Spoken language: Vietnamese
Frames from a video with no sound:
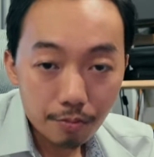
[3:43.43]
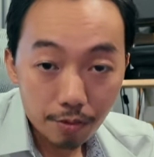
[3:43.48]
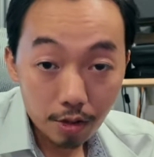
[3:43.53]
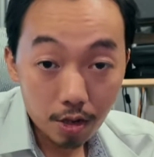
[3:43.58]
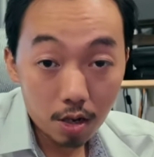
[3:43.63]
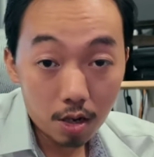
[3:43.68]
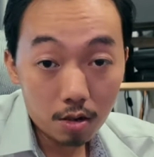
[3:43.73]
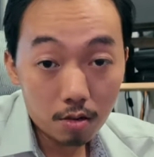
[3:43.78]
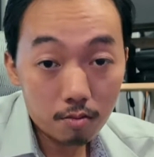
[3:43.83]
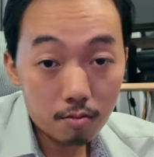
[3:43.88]

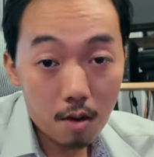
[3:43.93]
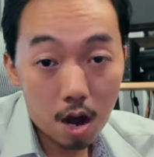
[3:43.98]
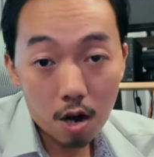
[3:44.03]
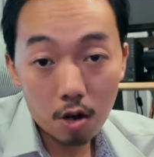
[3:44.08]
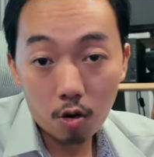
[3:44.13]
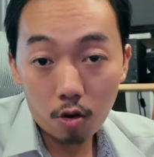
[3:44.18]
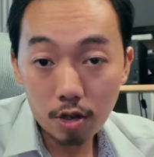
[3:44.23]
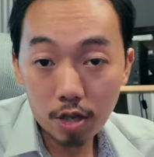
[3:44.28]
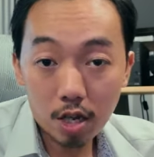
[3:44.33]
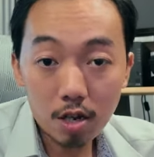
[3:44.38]
dương
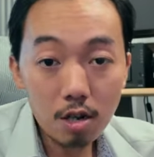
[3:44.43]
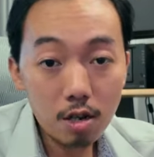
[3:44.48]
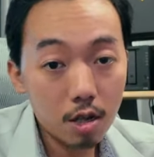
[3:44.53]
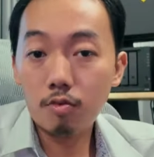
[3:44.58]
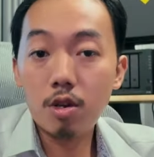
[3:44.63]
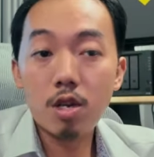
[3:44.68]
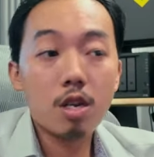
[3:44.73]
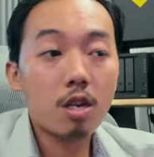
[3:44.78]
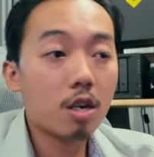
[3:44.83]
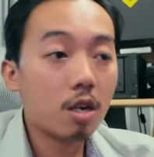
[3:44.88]
bằng lui tới
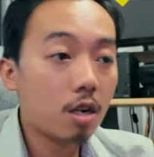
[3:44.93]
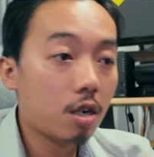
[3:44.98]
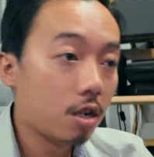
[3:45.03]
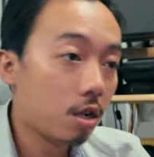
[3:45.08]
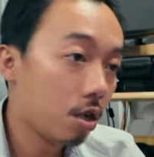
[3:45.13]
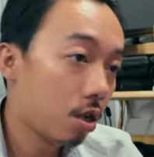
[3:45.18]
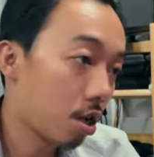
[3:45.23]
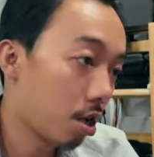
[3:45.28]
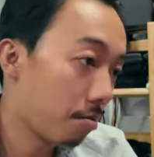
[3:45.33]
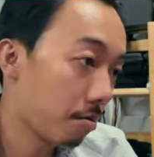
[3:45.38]
vì
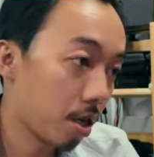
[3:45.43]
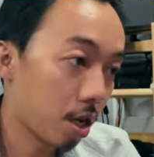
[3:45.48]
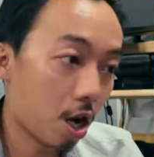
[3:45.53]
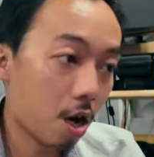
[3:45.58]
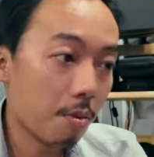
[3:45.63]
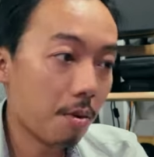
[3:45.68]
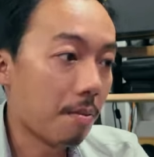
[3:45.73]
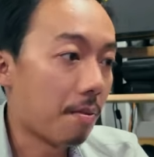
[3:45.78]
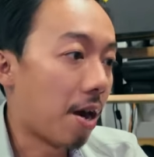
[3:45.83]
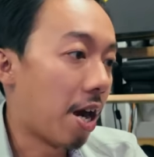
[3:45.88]
anh miếng
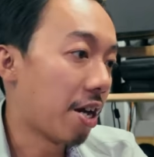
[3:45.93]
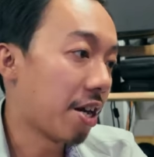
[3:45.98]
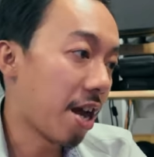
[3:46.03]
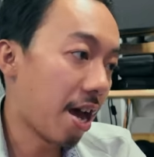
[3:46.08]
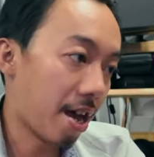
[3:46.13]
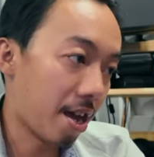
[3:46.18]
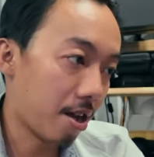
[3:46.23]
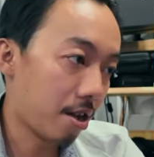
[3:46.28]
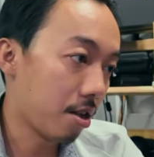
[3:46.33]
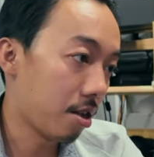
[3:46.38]
off vào mà
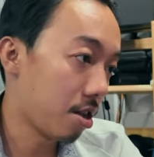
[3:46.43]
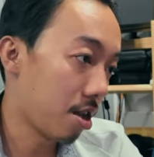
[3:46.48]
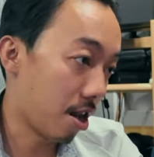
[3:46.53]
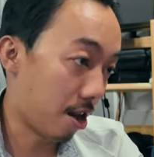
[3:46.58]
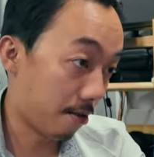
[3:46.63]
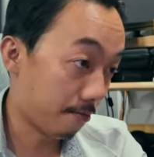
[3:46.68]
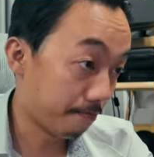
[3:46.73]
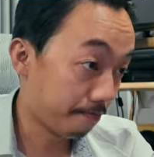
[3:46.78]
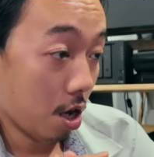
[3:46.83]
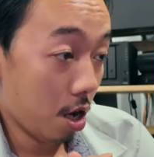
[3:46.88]
đại dạ